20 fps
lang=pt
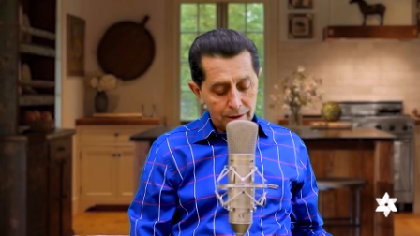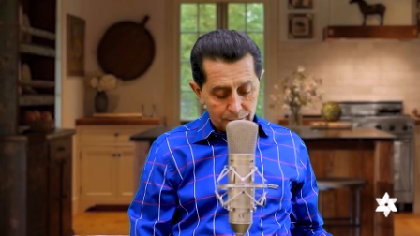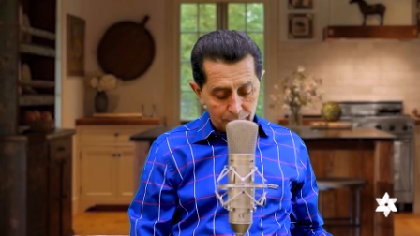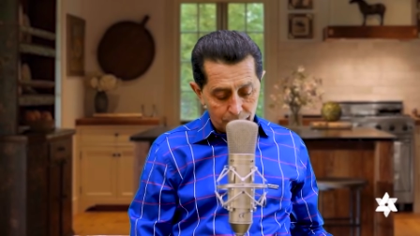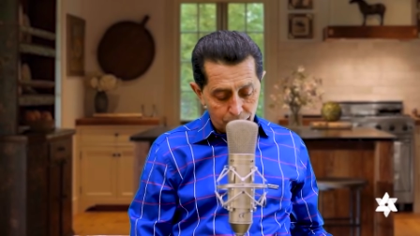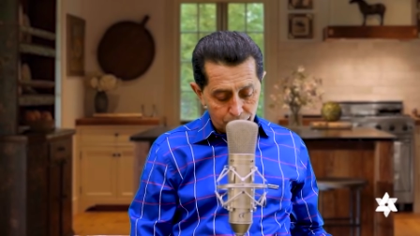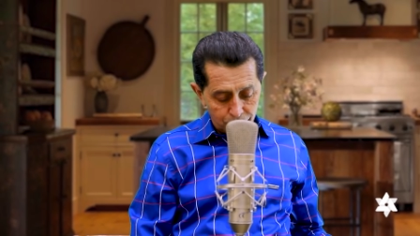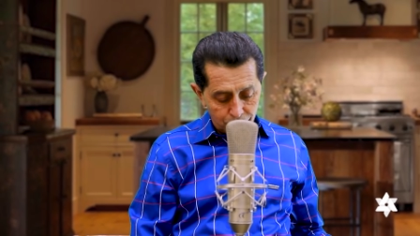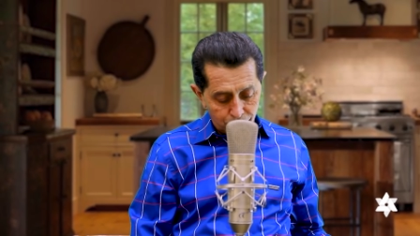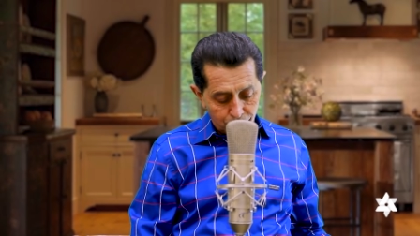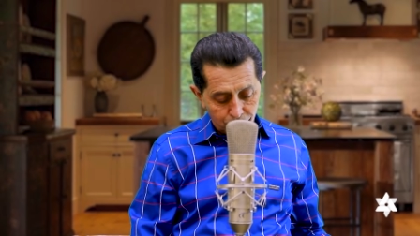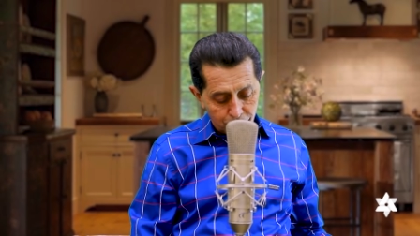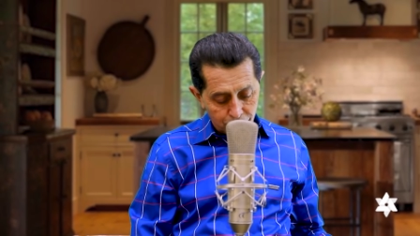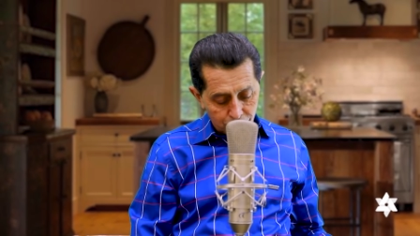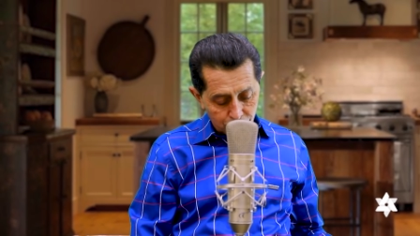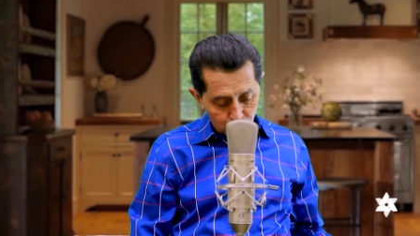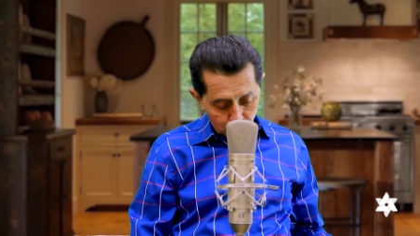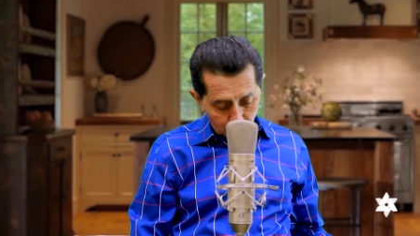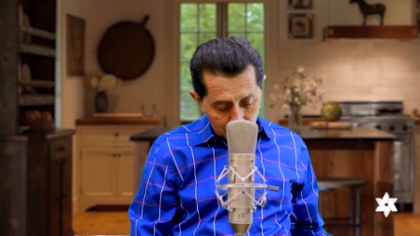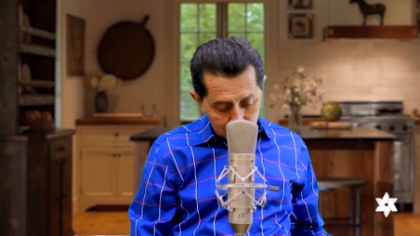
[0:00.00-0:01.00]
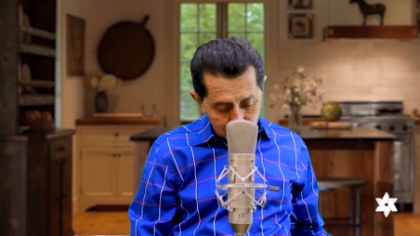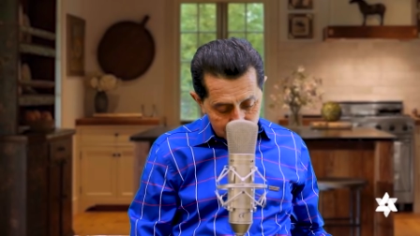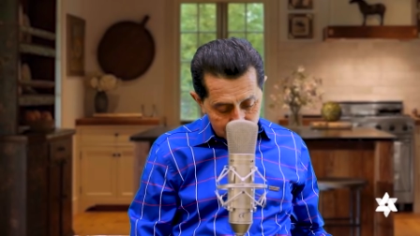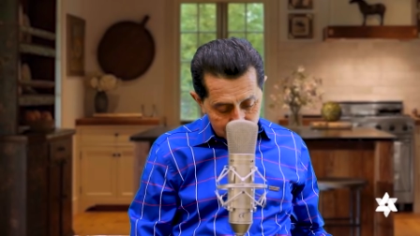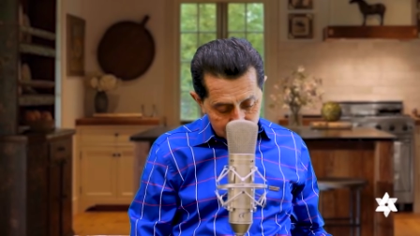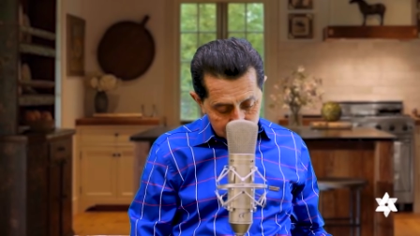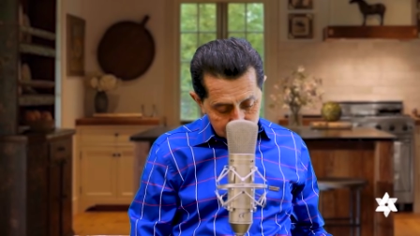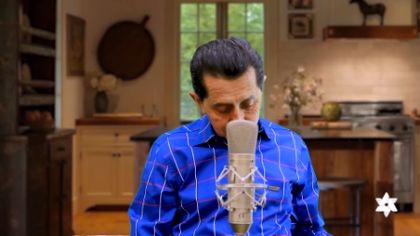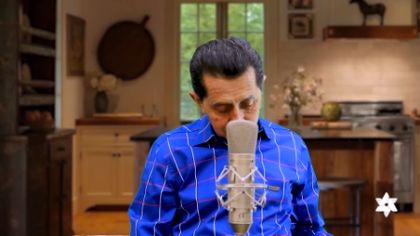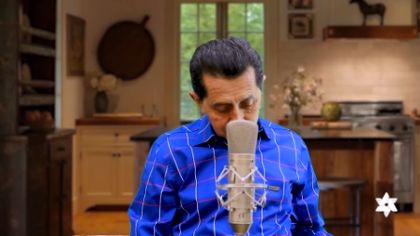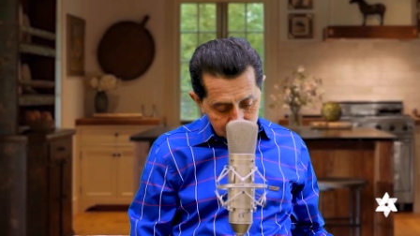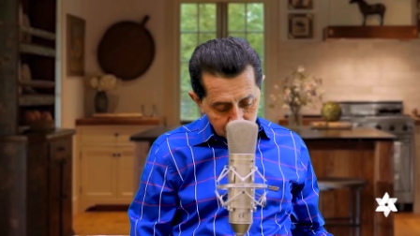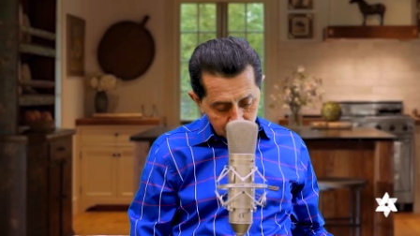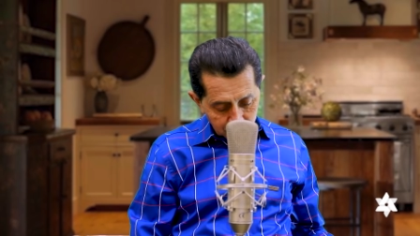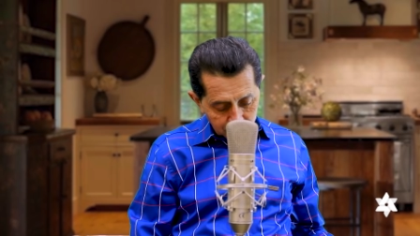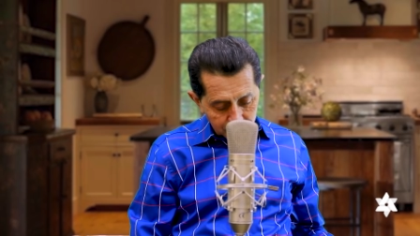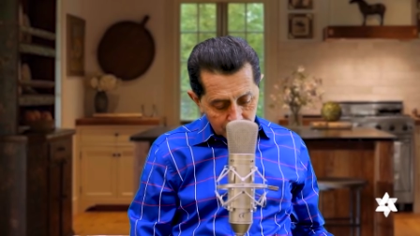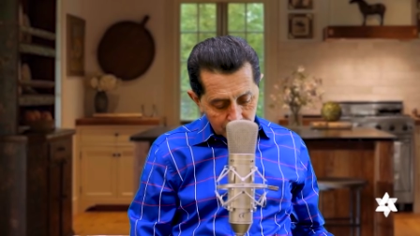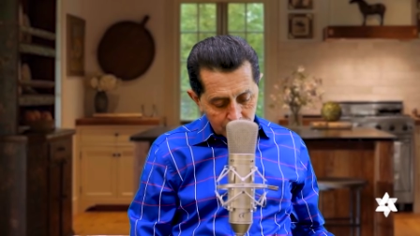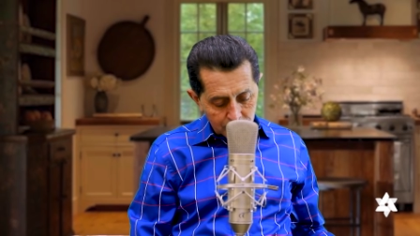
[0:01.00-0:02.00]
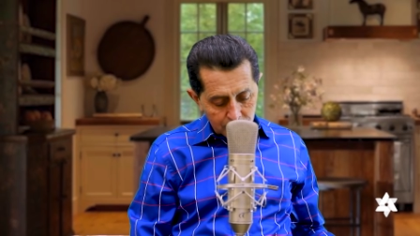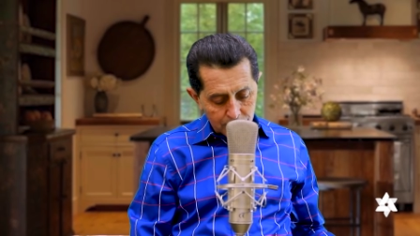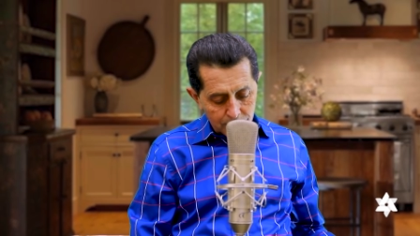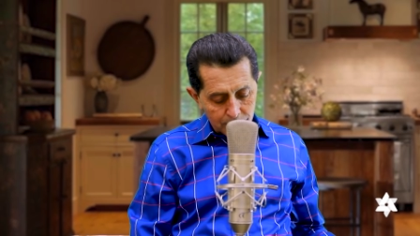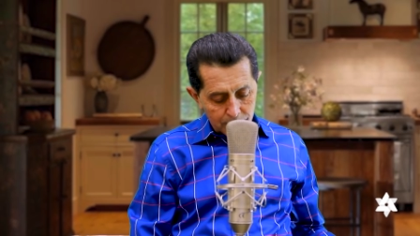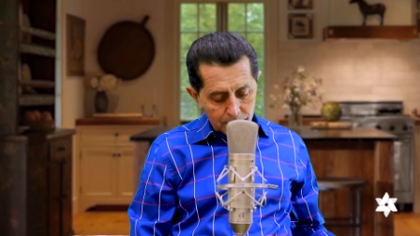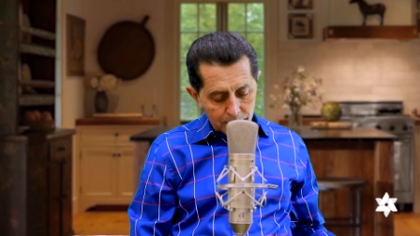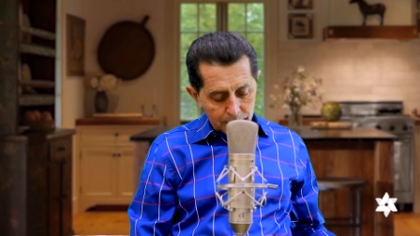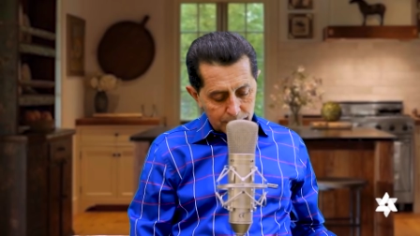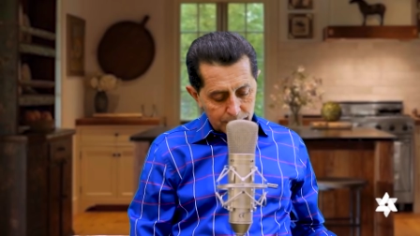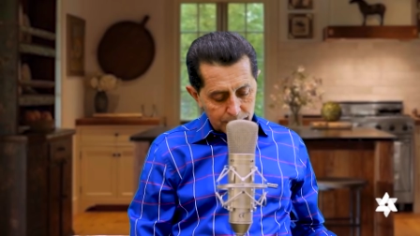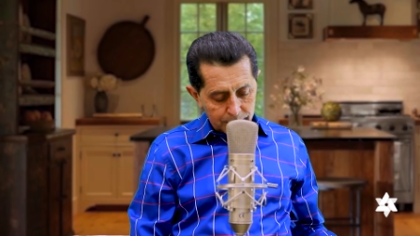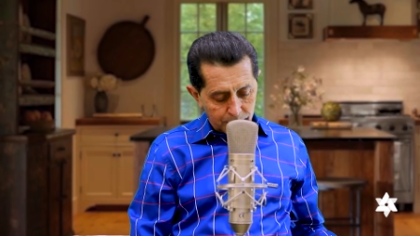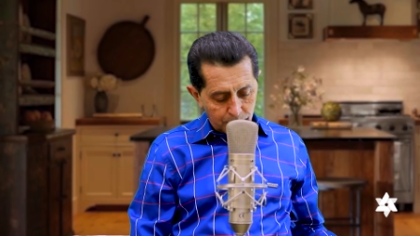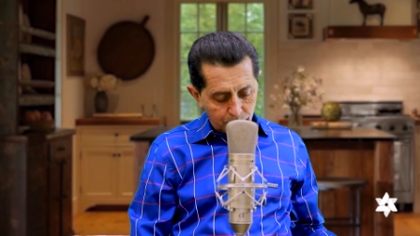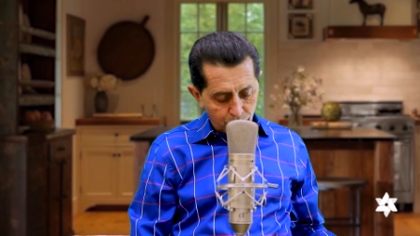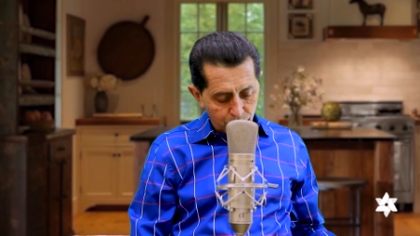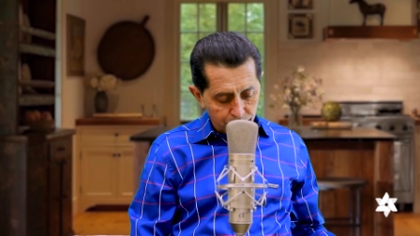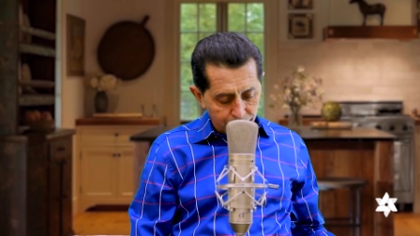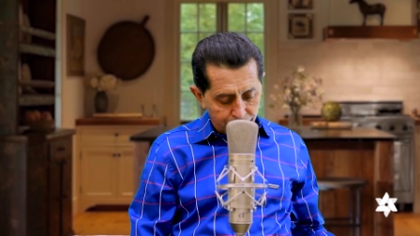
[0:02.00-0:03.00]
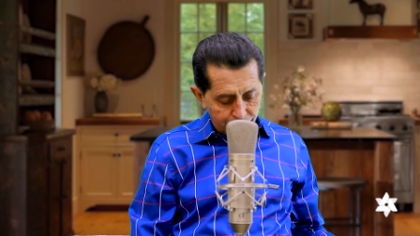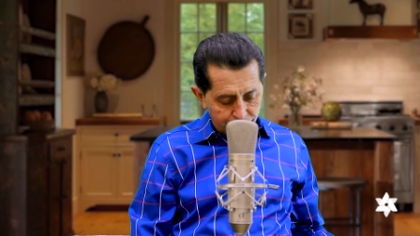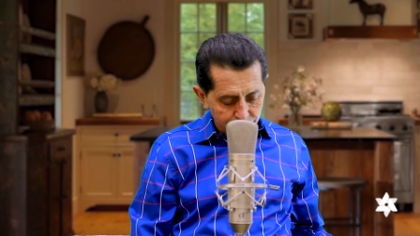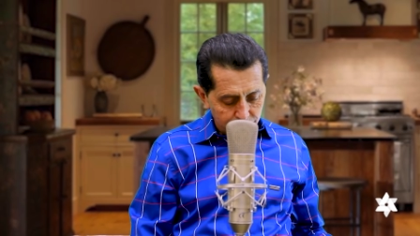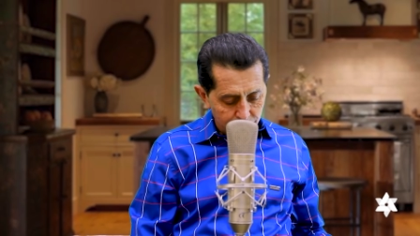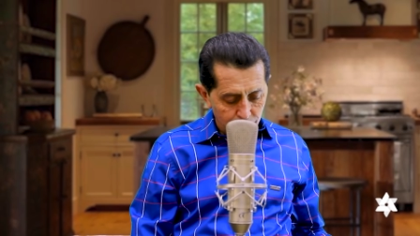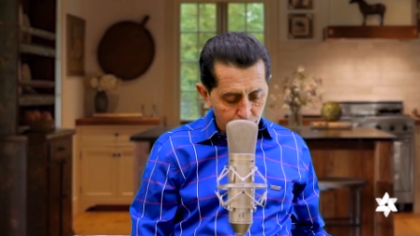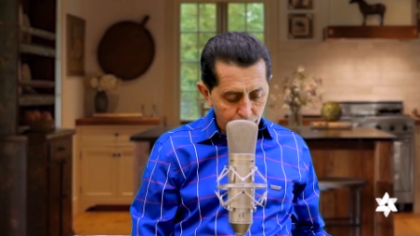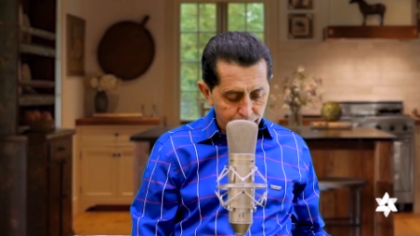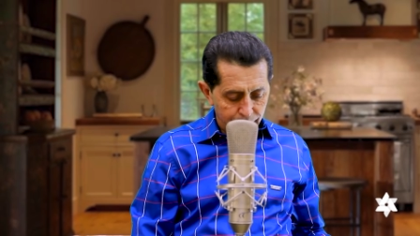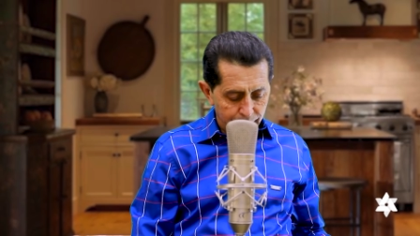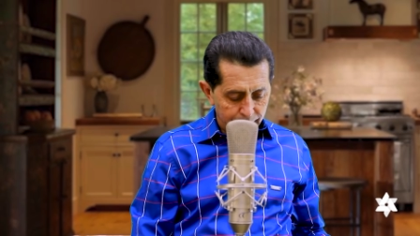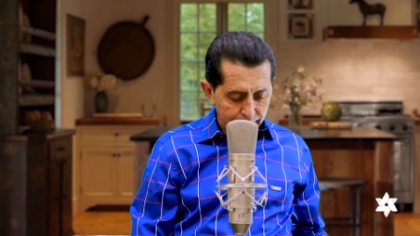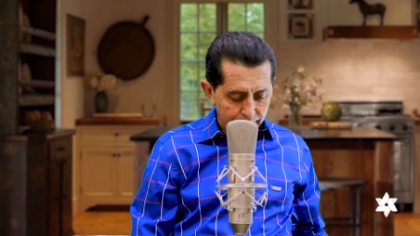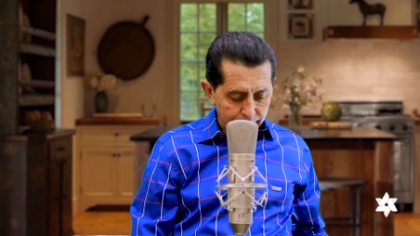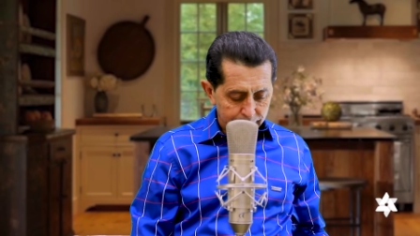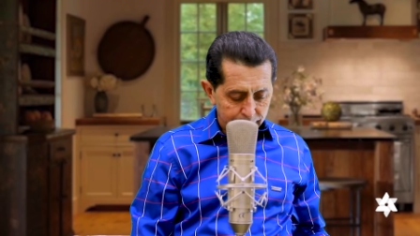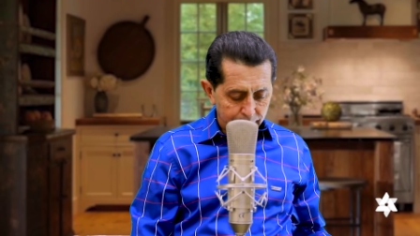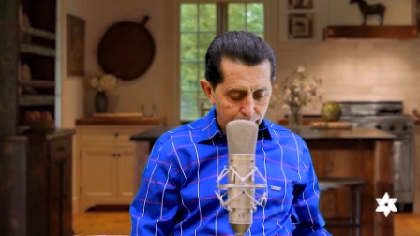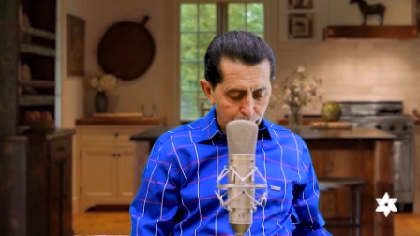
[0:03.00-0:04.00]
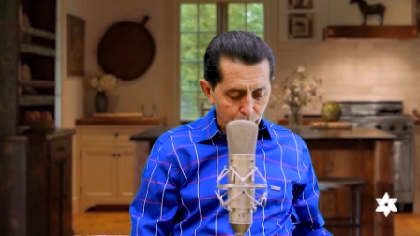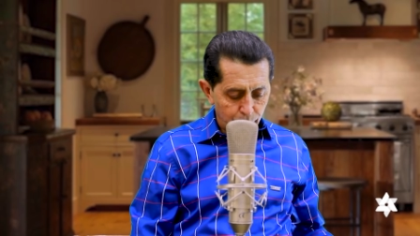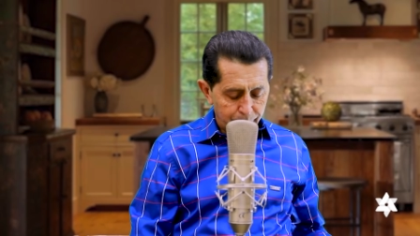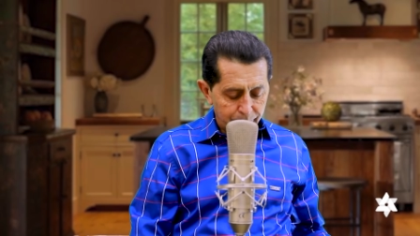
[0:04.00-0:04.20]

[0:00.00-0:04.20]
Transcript: Então, isso diz o Amém testemunha fiel e verdadeira,